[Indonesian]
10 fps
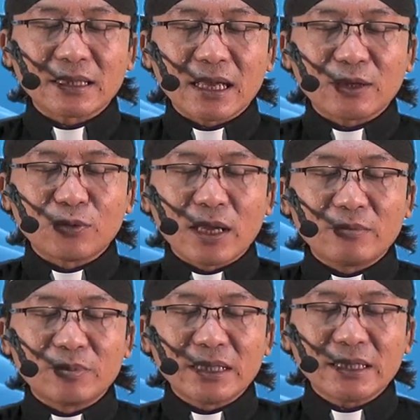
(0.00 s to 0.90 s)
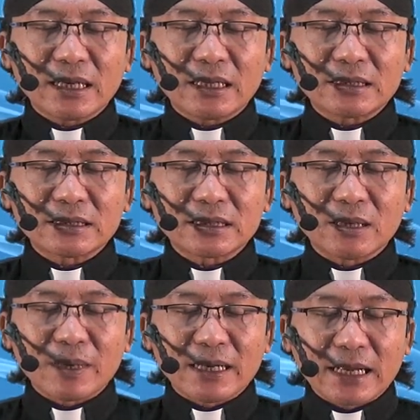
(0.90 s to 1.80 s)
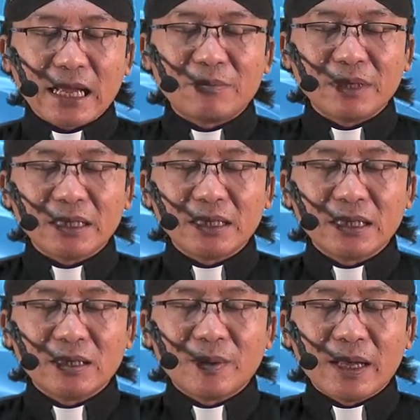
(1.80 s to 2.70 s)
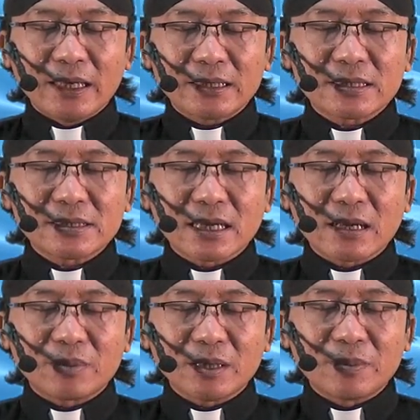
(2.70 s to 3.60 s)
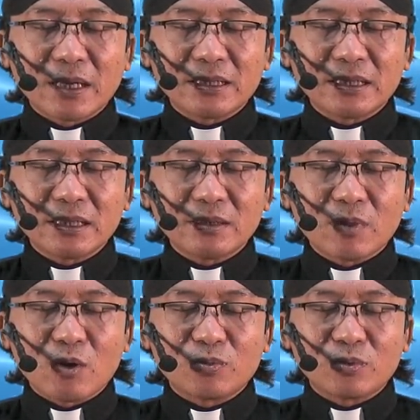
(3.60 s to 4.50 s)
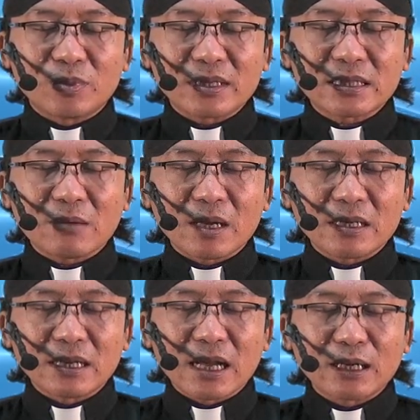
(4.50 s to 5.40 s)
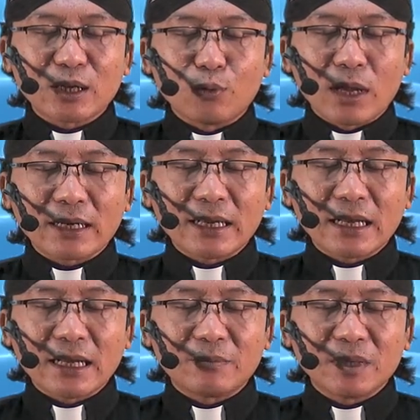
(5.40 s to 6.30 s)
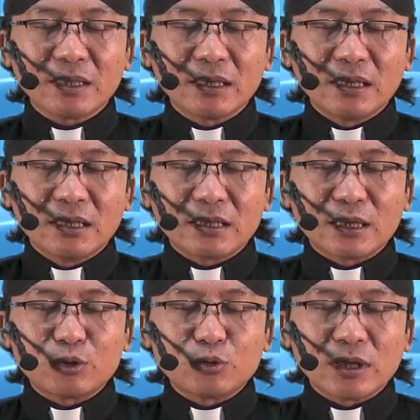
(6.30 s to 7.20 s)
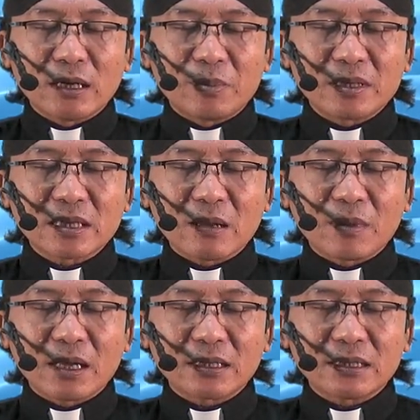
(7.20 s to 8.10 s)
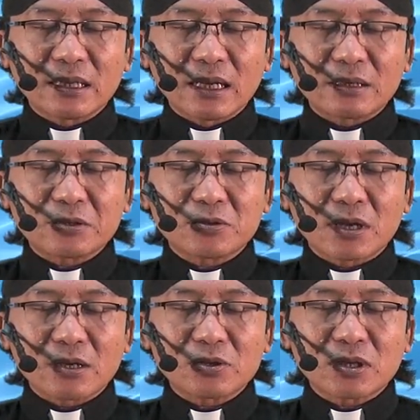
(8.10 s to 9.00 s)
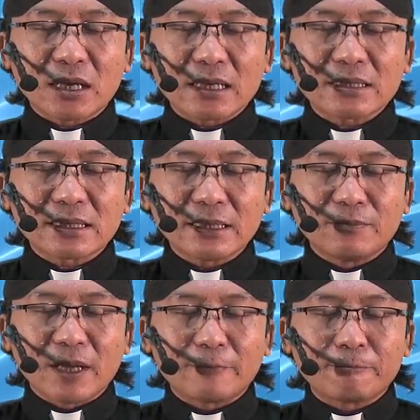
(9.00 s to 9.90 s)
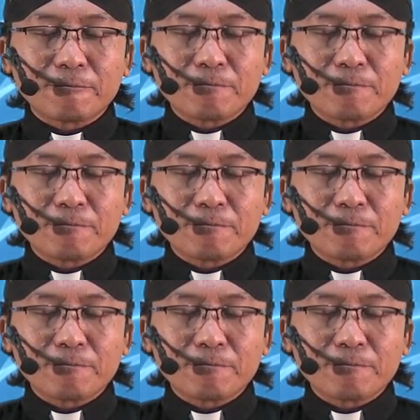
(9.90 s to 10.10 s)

telah Tuhan berikan kepada kami, baik secara pribadi maupun bersama dengan keluarga kami, dan juga bersama dengan saudara-saudara seiman.